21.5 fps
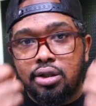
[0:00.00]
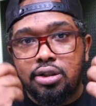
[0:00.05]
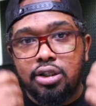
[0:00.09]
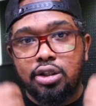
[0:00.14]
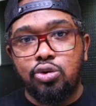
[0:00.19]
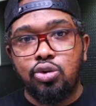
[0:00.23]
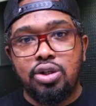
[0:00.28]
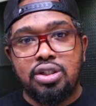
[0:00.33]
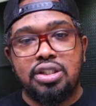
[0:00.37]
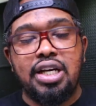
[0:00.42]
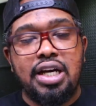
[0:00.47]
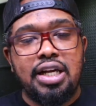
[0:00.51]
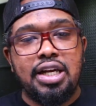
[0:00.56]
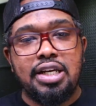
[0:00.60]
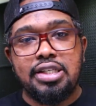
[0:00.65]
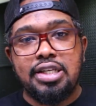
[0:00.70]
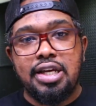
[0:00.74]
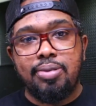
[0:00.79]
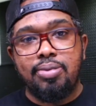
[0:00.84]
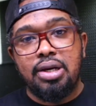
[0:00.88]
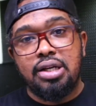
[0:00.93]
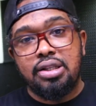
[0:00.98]
تتوجه على
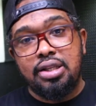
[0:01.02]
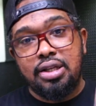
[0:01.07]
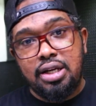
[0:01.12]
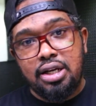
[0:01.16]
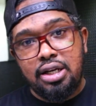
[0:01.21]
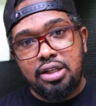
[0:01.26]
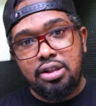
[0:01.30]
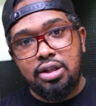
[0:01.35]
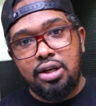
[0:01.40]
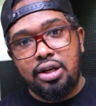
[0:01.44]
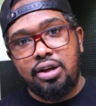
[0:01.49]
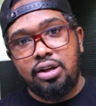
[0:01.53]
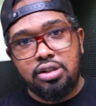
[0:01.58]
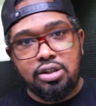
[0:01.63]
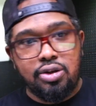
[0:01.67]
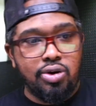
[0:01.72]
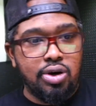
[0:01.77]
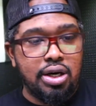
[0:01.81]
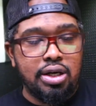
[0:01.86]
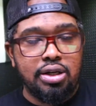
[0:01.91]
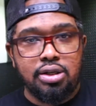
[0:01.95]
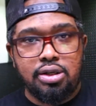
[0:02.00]
حساباتنا عندك
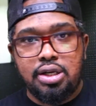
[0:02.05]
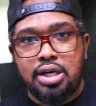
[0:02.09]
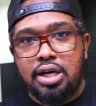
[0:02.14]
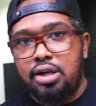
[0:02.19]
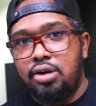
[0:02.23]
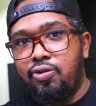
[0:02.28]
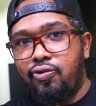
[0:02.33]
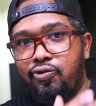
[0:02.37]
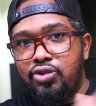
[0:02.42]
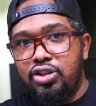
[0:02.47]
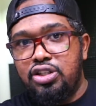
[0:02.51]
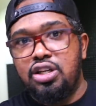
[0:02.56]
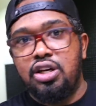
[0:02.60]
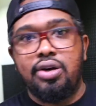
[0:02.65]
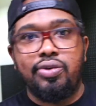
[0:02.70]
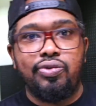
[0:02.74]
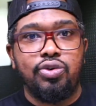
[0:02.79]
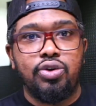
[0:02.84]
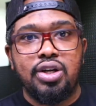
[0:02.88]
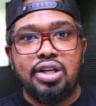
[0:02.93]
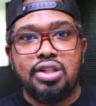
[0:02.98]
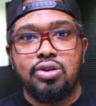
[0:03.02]
سواء كان
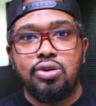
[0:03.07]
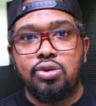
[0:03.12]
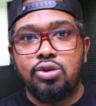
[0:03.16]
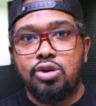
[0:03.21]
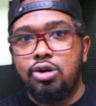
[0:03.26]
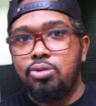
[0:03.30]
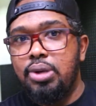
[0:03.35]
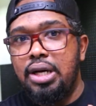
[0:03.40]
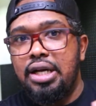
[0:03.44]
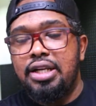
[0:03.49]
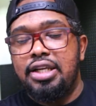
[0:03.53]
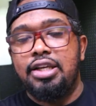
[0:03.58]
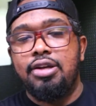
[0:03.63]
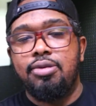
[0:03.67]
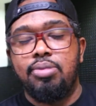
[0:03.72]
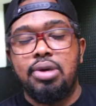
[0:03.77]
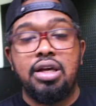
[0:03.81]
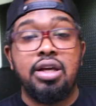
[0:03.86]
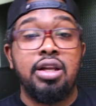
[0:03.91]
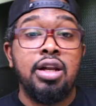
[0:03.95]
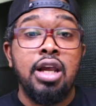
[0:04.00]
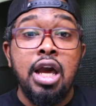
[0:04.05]
vga4a.com على
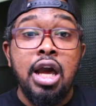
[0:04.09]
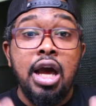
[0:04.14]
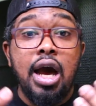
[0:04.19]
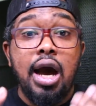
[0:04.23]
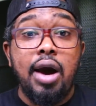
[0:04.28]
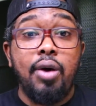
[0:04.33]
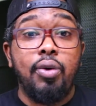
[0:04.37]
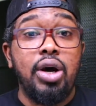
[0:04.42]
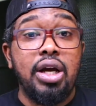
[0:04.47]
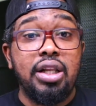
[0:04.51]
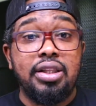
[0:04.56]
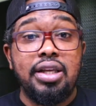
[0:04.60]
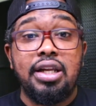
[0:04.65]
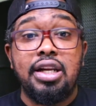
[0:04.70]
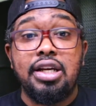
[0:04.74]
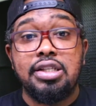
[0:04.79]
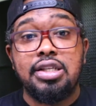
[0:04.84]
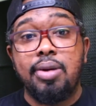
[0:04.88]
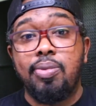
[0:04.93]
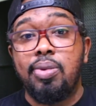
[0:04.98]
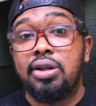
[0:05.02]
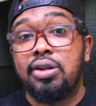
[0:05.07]
الايميل او حتى على
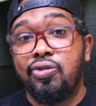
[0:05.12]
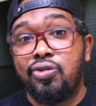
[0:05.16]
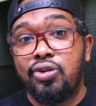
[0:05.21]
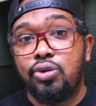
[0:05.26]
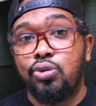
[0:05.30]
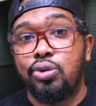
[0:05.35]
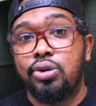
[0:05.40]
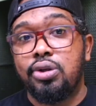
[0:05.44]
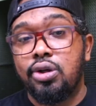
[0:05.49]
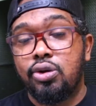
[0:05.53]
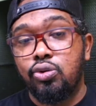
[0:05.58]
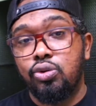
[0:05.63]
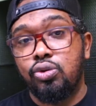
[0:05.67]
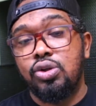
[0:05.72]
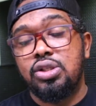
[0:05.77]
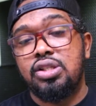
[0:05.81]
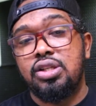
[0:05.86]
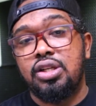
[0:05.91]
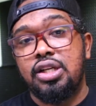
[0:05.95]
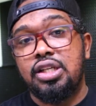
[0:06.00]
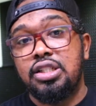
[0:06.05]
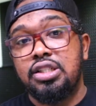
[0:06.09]
حساباتي في تويتر
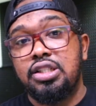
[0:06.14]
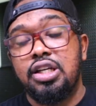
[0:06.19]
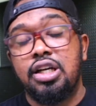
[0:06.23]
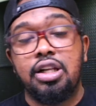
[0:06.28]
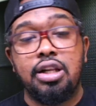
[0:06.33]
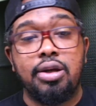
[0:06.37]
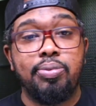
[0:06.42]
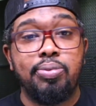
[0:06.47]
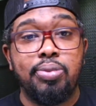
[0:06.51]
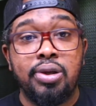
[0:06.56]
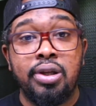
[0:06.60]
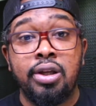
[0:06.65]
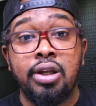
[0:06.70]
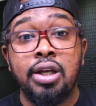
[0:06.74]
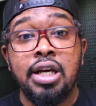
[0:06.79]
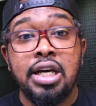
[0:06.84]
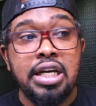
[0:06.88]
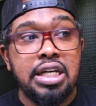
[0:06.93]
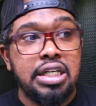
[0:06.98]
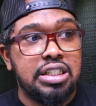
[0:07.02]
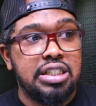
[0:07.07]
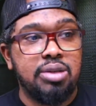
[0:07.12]
ونوصلك ان شاء الله
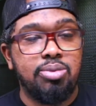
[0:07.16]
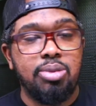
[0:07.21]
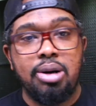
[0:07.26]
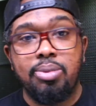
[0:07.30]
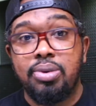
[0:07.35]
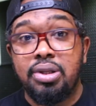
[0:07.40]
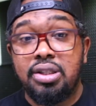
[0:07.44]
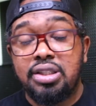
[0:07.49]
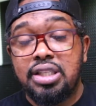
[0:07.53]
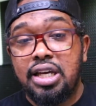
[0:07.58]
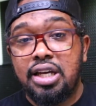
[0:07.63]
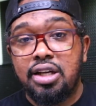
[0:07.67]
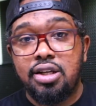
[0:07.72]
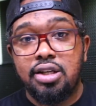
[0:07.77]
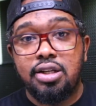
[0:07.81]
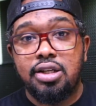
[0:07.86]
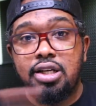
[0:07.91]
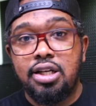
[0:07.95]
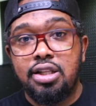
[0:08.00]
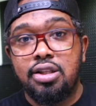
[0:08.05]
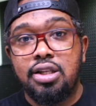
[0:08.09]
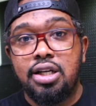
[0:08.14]
بشباب
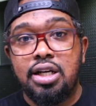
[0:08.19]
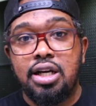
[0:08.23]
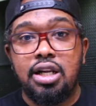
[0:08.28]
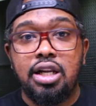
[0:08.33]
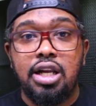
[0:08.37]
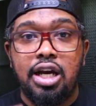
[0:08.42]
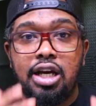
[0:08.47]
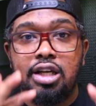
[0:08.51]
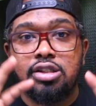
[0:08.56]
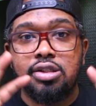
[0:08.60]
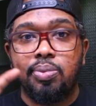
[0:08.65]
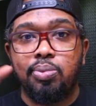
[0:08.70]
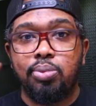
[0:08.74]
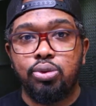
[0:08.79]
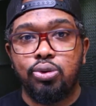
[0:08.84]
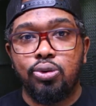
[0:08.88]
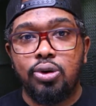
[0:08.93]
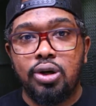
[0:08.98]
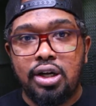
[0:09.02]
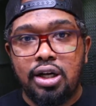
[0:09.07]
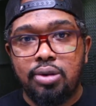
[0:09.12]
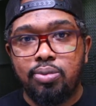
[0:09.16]
التحرير عندنا اللي
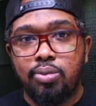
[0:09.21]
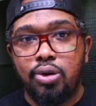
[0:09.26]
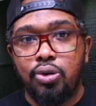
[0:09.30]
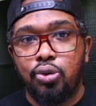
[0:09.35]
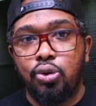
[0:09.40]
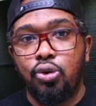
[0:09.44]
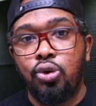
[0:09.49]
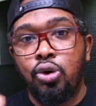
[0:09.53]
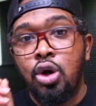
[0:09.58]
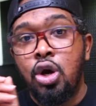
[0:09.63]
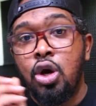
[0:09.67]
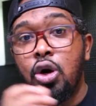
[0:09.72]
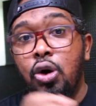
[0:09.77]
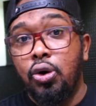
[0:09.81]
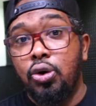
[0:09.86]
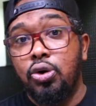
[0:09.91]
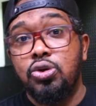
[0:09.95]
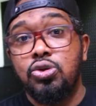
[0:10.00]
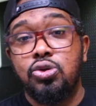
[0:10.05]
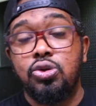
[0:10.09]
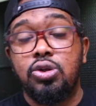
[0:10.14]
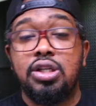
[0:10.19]
حيظبطوا لك الموضوع
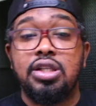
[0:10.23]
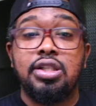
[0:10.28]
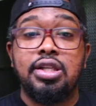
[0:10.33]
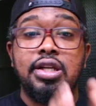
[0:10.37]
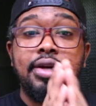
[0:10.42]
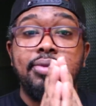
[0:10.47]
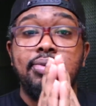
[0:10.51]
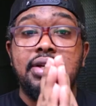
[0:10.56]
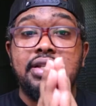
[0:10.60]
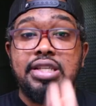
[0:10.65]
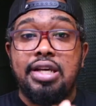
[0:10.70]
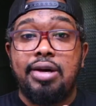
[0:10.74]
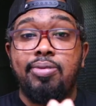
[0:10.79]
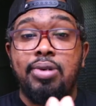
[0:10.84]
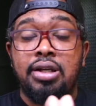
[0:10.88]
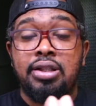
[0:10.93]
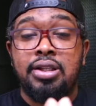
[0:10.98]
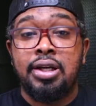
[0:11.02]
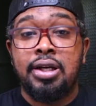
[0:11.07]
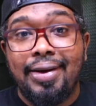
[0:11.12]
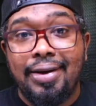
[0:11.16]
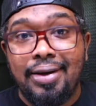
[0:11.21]
وينزل عندنا
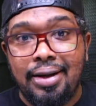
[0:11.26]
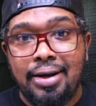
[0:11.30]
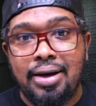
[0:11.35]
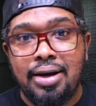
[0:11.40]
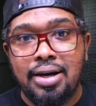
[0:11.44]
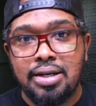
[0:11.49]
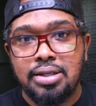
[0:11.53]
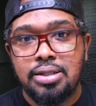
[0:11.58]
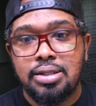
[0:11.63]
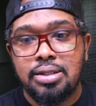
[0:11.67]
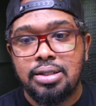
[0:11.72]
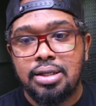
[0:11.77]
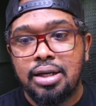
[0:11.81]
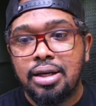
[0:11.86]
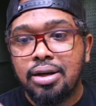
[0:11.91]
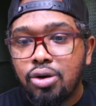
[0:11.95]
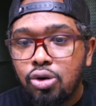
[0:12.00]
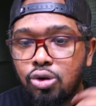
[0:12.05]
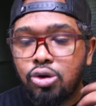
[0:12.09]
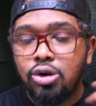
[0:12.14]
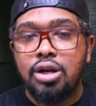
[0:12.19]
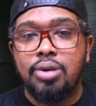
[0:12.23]
بحساباتك الخاصه
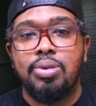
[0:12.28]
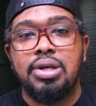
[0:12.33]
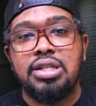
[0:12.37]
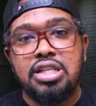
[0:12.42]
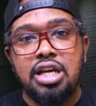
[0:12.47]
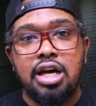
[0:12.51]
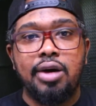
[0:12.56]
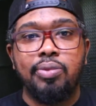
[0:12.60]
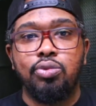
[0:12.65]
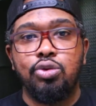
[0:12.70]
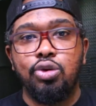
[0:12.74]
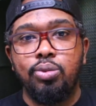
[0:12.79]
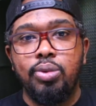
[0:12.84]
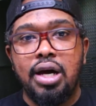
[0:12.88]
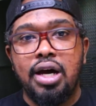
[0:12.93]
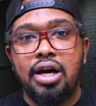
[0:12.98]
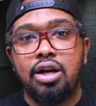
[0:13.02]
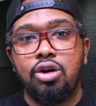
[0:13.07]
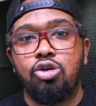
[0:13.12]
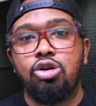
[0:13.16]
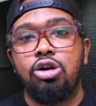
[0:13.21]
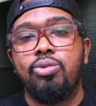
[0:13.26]
كل ما ساهمتم
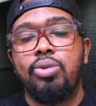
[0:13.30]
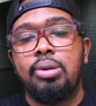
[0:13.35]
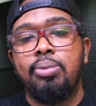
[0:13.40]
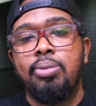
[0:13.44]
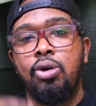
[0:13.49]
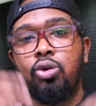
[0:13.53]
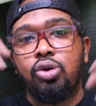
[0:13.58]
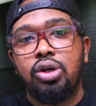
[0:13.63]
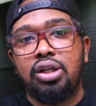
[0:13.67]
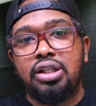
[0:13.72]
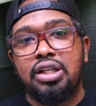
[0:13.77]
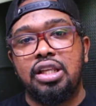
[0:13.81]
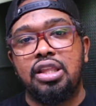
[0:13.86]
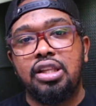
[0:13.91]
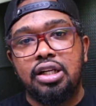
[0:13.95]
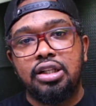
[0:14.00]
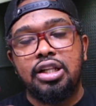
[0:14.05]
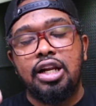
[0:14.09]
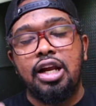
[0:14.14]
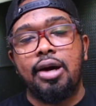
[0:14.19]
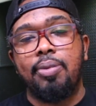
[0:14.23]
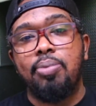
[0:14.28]
معانا كل ما الموقع
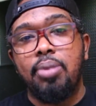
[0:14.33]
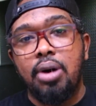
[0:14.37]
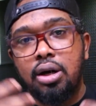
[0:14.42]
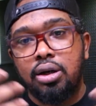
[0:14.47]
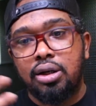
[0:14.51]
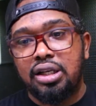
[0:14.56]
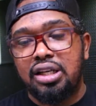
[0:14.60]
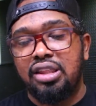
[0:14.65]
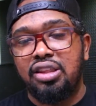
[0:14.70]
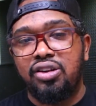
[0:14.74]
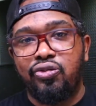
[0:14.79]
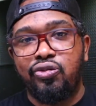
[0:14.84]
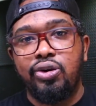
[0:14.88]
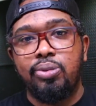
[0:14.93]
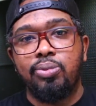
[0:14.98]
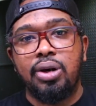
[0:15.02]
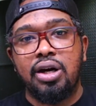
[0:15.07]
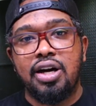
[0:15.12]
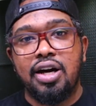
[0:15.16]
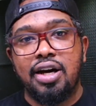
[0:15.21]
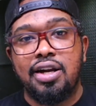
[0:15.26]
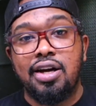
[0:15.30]
كثرت الاخبار كثر في
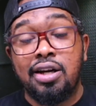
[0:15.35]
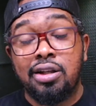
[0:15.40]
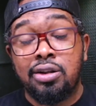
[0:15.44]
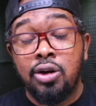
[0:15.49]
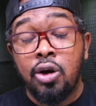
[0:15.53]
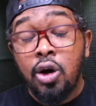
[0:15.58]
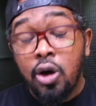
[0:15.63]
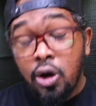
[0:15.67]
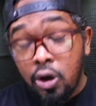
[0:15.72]
المقالات